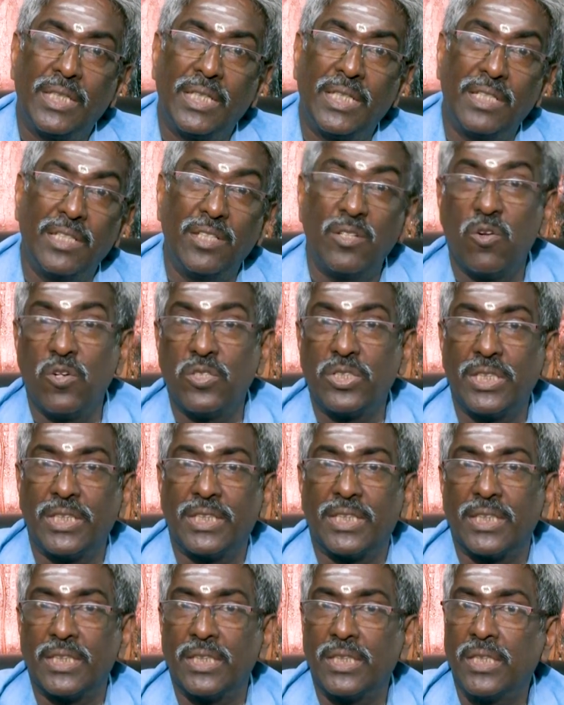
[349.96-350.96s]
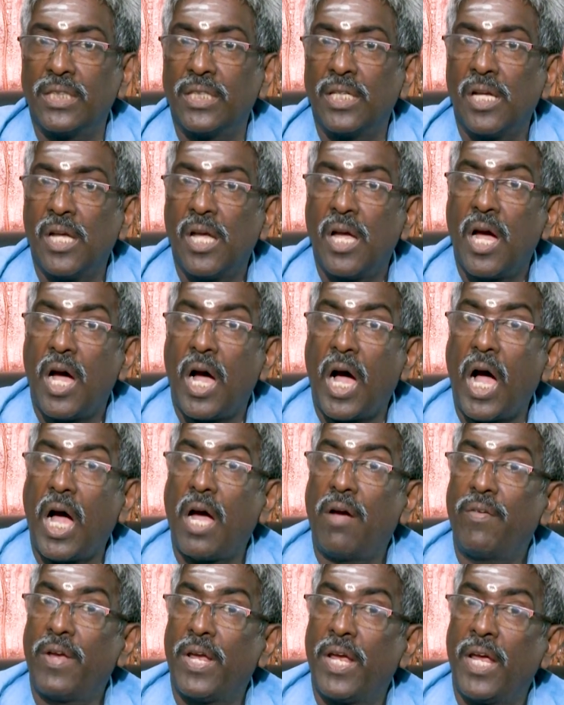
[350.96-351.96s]
என்று யோசித்தது
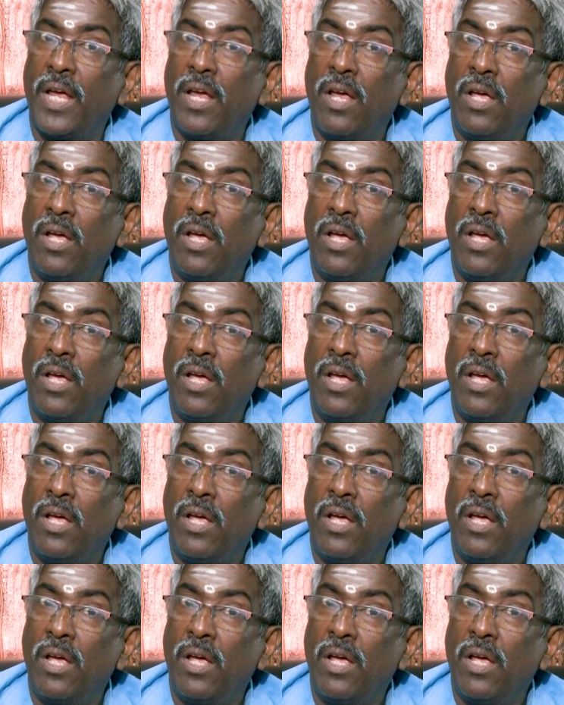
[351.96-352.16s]
ஆகவே